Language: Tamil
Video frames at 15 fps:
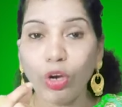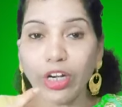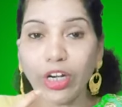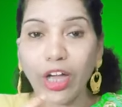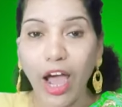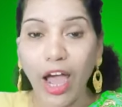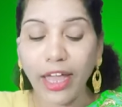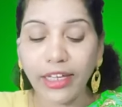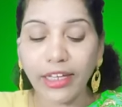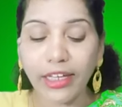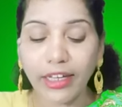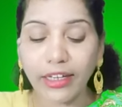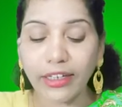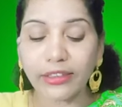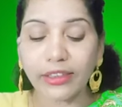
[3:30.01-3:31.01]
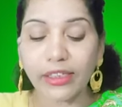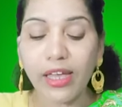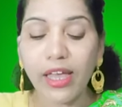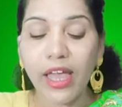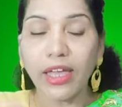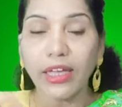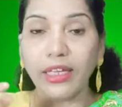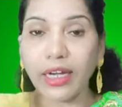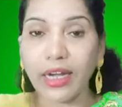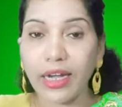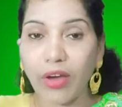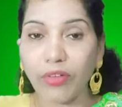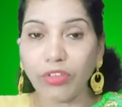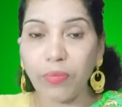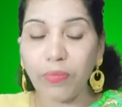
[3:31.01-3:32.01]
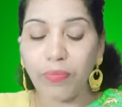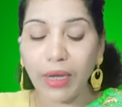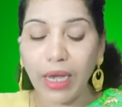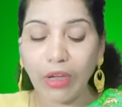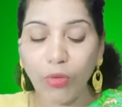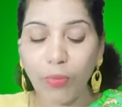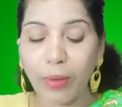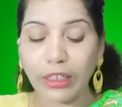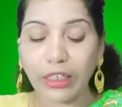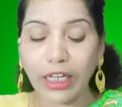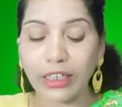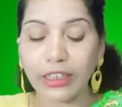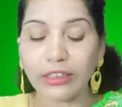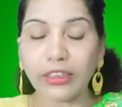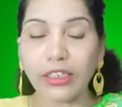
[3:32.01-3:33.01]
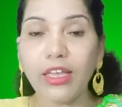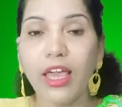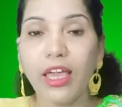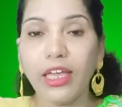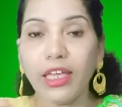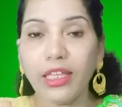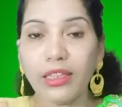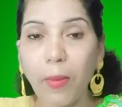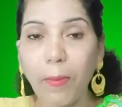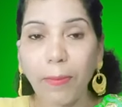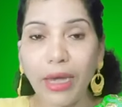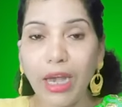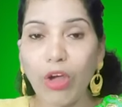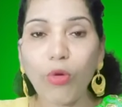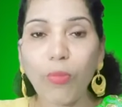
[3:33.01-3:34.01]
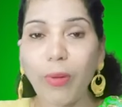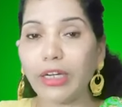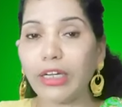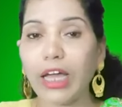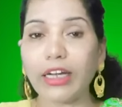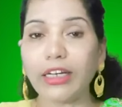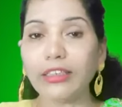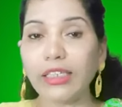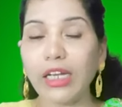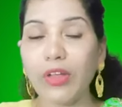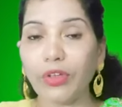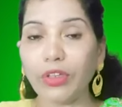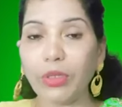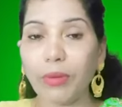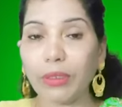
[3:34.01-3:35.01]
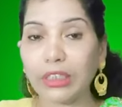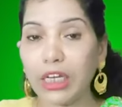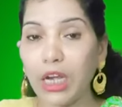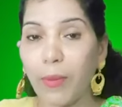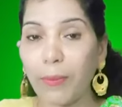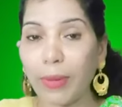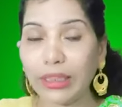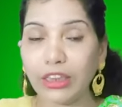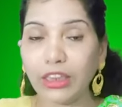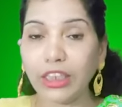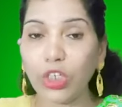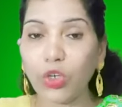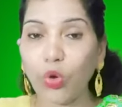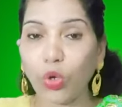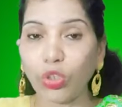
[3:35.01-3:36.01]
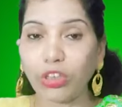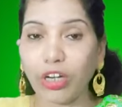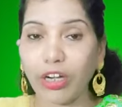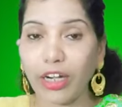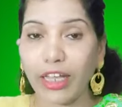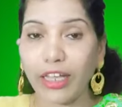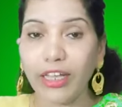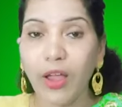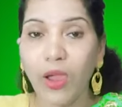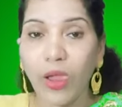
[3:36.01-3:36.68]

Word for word: ஒன்று ஐக்கிய அரசு இரண்டாவது பிளவுபட்ட அரசு இந்த பிளவுபட்ட அரசுல வந்து பாத்தீங்கன்னா பத்து கோத்திரங்களை